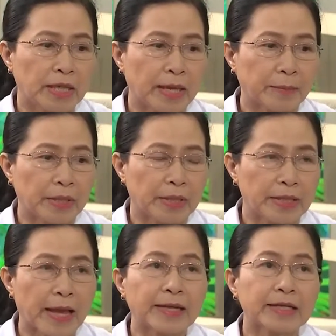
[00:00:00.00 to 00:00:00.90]
là mình
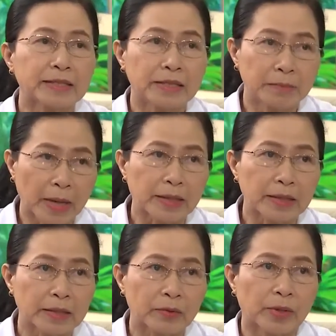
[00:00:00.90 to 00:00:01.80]
giãn cái tĩnh mạch
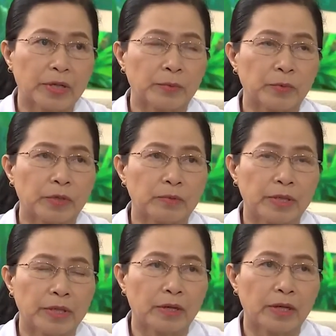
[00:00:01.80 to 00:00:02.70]
nhưng quan điểm của đông
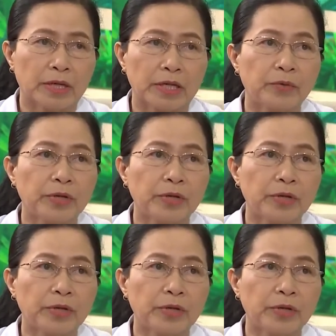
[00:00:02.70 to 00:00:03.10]
y đó là khí